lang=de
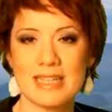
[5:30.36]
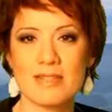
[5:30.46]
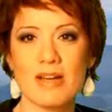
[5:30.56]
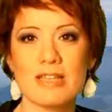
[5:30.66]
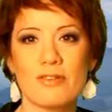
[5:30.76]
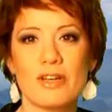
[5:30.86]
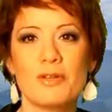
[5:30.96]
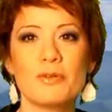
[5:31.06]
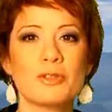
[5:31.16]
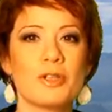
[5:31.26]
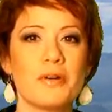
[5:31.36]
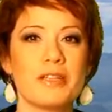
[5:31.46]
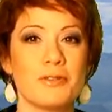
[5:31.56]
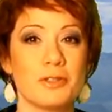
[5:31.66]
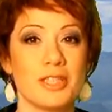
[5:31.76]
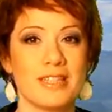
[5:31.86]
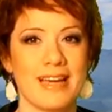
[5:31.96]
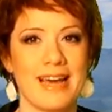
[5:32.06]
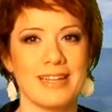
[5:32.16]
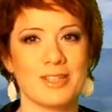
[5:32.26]
Das war's von der News Show. Ich wünsche
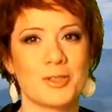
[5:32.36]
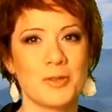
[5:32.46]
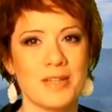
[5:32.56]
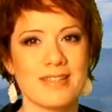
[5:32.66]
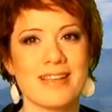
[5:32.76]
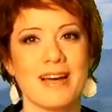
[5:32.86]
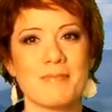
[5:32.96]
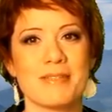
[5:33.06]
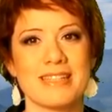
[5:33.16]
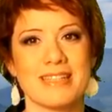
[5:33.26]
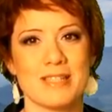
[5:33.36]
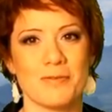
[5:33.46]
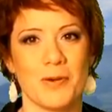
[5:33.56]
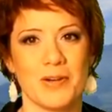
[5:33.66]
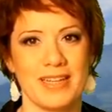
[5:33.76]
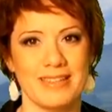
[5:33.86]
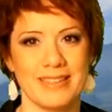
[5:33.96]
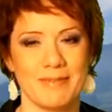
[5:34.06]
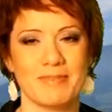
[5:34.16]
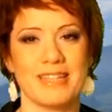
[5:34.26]
Ihnen ein schönes herbstliches
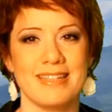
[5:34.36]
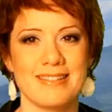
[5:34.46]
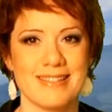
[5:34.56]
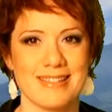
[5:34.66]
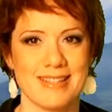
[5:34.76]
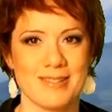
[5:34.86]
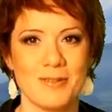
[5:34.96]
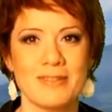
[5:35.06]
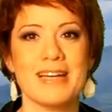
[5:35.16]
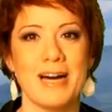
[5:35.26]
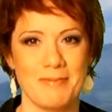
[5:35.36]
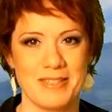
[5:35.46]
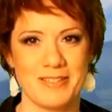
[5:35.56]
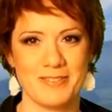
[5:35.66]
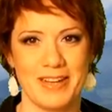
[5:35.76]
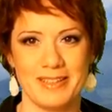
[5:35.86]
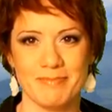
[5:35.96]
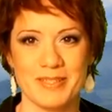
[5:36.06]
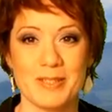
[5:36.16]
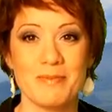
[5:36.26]
Wochenende. Genießen Sie es und haben Sie es
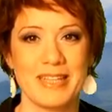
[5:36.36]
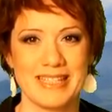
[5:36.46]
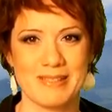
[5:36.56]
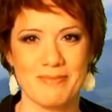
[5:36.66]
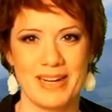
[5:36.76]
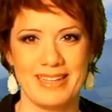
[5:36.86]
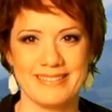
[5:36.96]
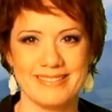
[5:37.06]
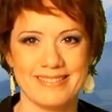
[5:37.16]
fein. Bis zum nächsten Mal.